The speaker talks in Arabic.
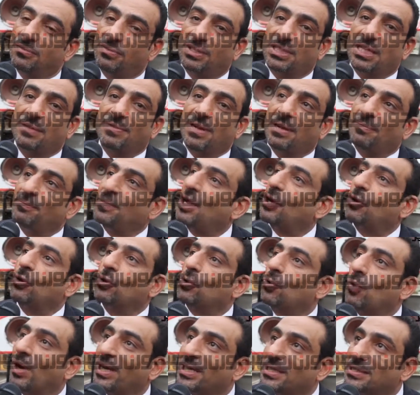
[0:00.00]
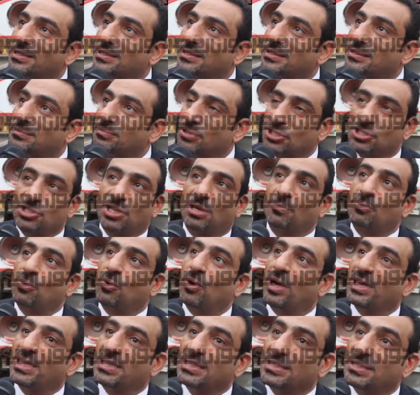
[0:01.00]
فطبعا بياكل كويس بيشرب
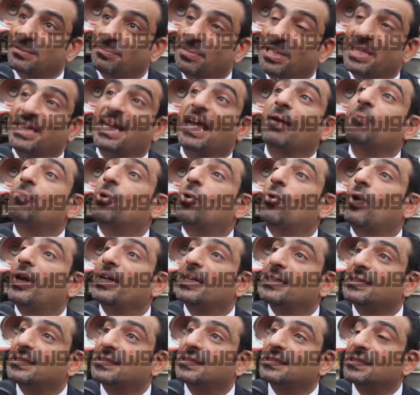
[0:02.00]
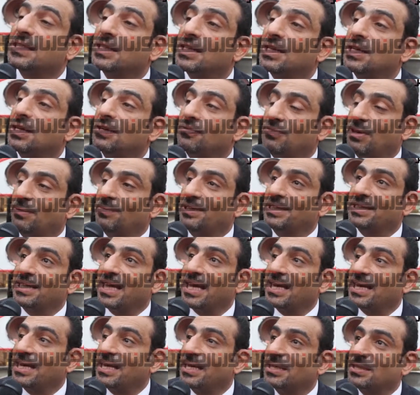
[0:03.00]
كويس بينام كويس
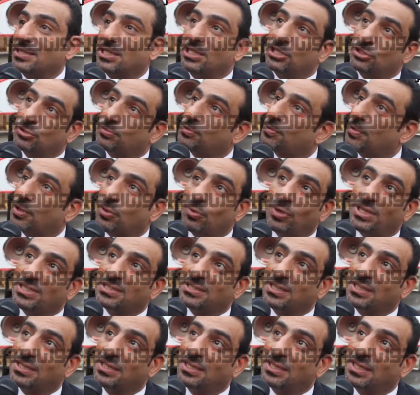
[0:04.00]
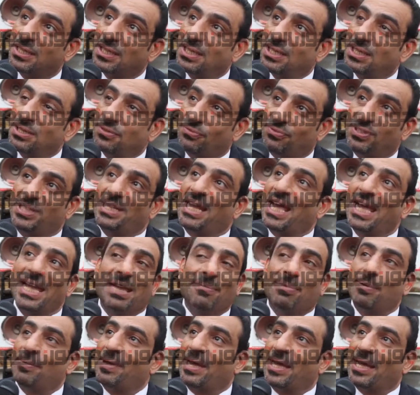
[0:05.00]
فبالتالي صحته بتبقى كويسه في
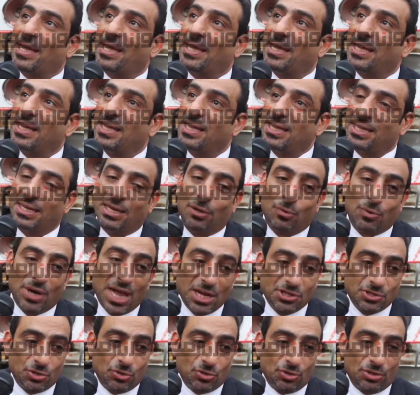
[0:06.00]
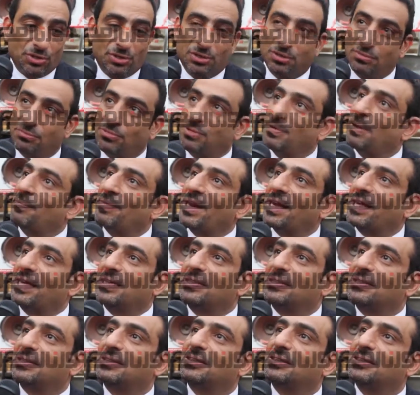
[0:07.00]
النهايه بيبقى ايه لو راح شغل بيبقى
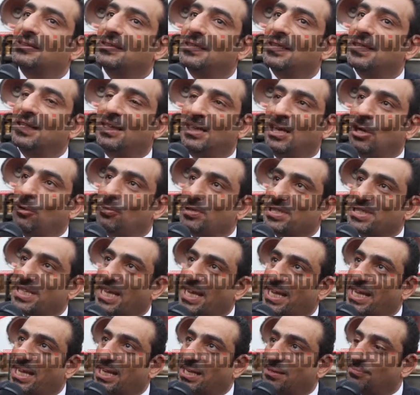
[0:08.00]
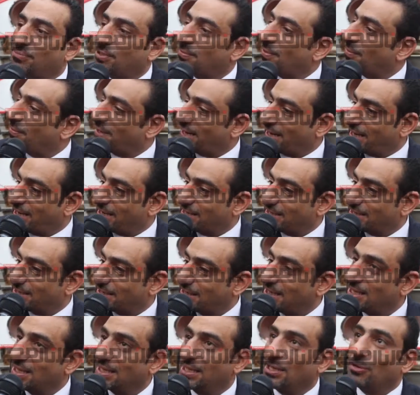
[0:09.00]
مركز لو بيذاكر بيبقى مركز
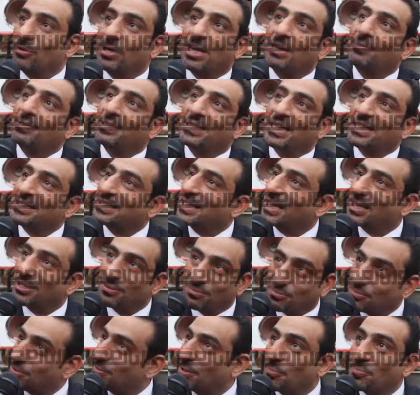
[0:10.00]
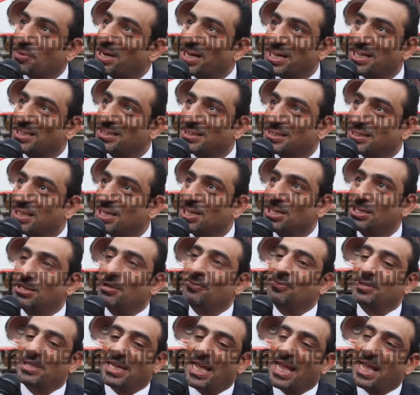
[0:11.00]
لو راح مدرسه بيبقى مركز
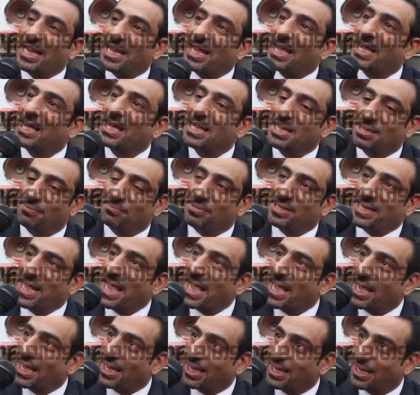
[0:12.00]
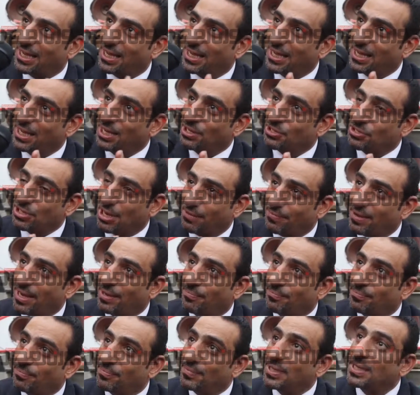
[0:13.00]
يبقى في النهايه بناء
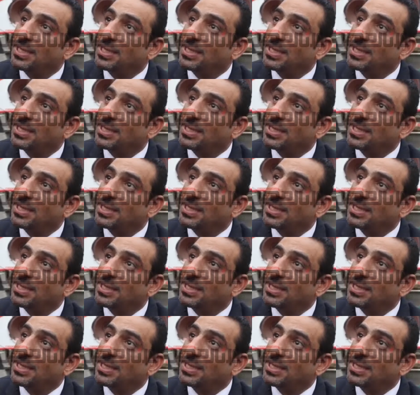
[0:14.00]
شباب